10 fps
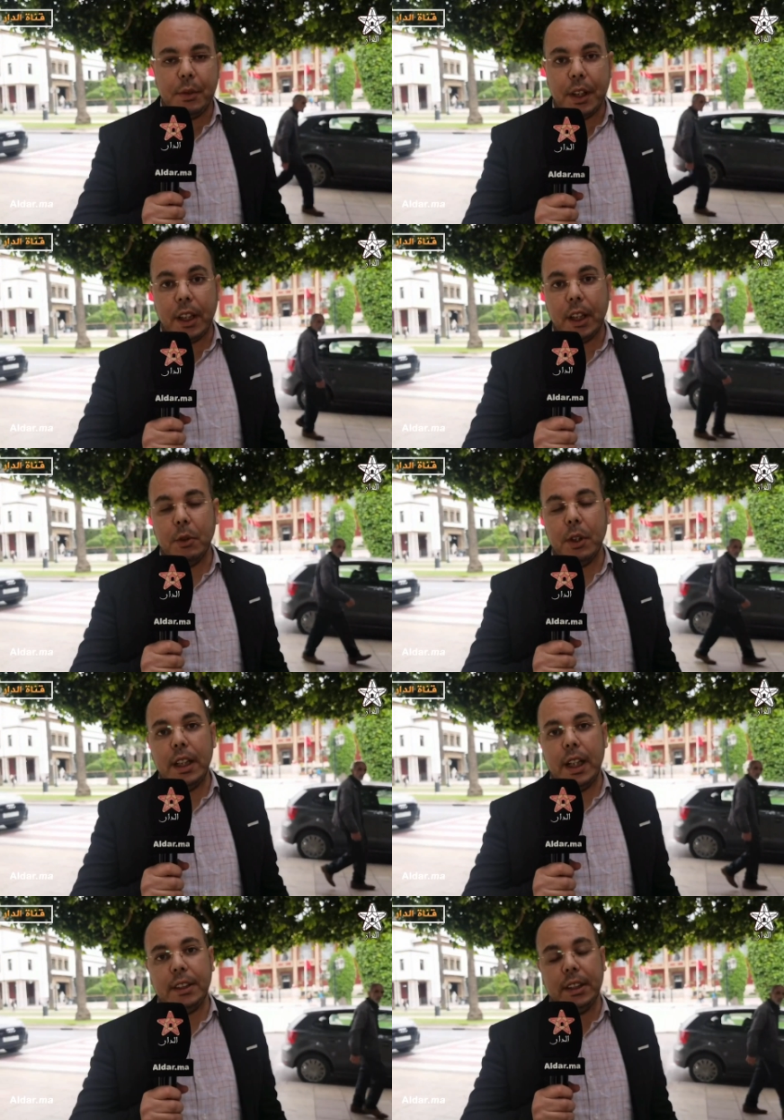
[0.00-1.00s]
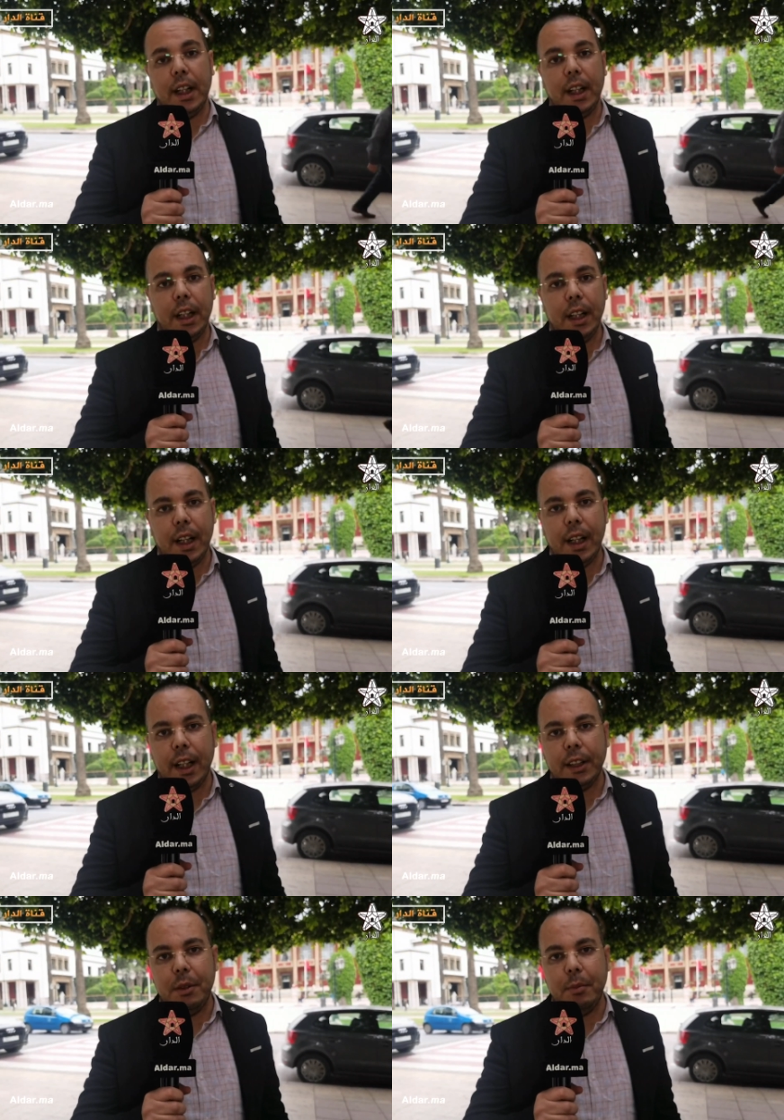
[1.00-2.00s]
الافريقي ولا حتى على
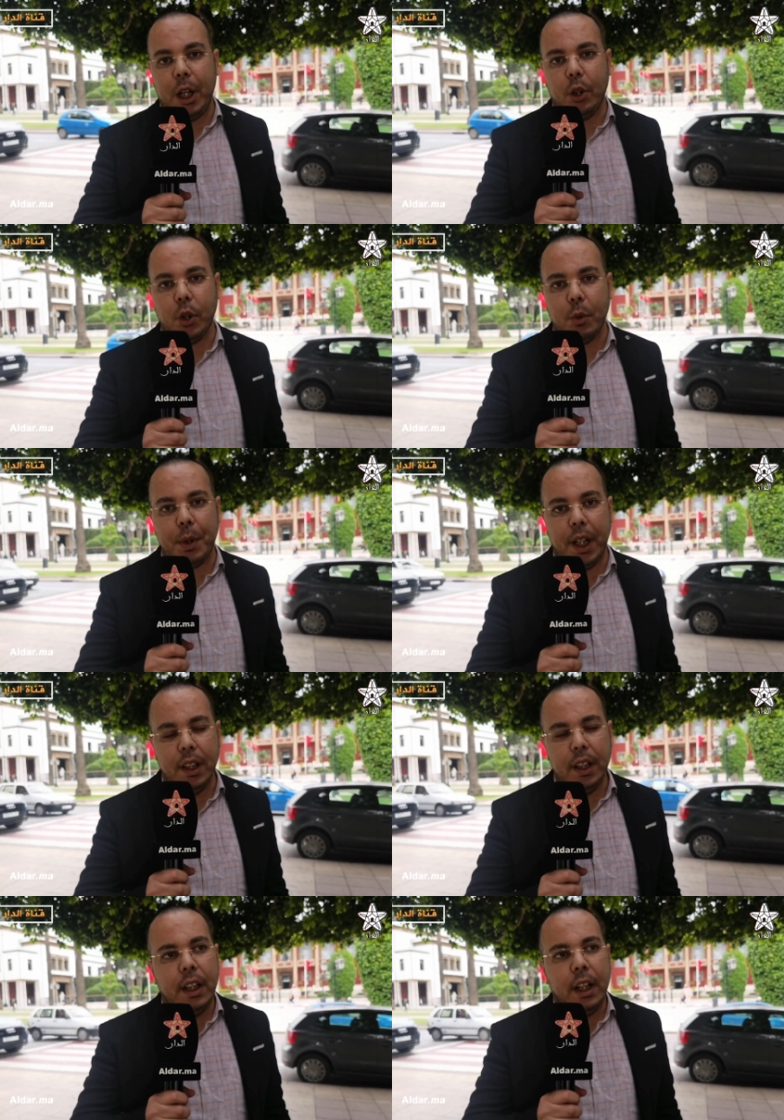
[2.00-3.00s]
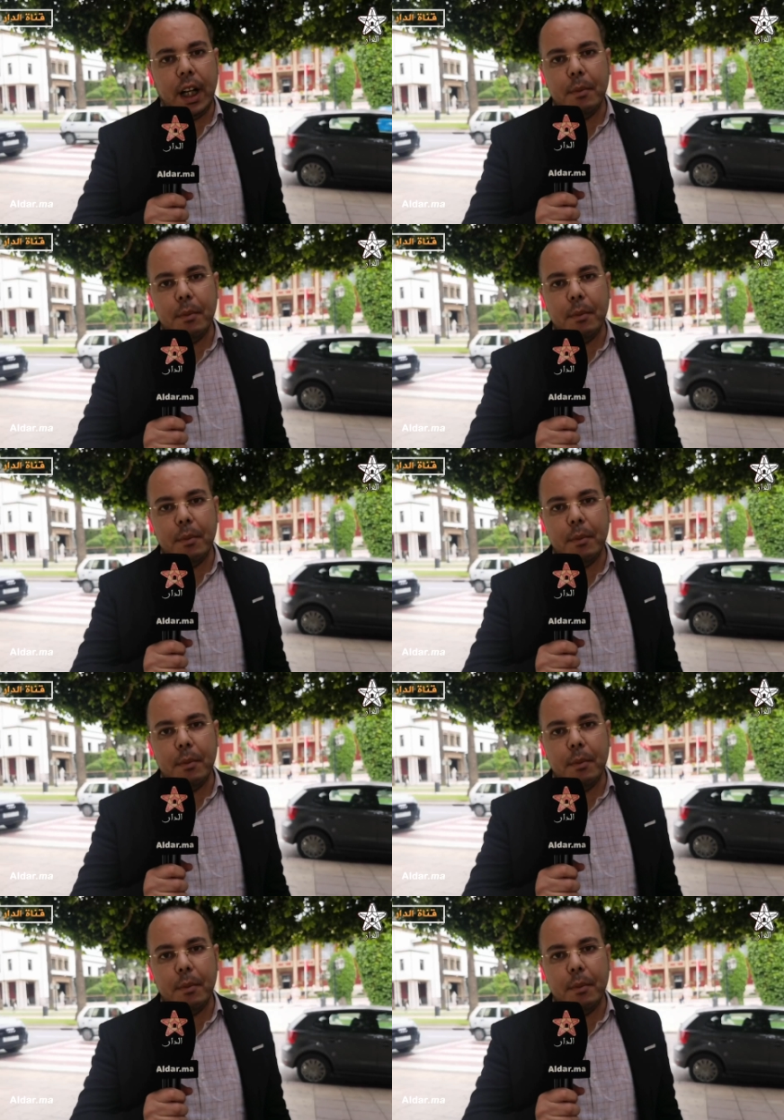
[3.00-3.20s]
علاقته مع اوروبا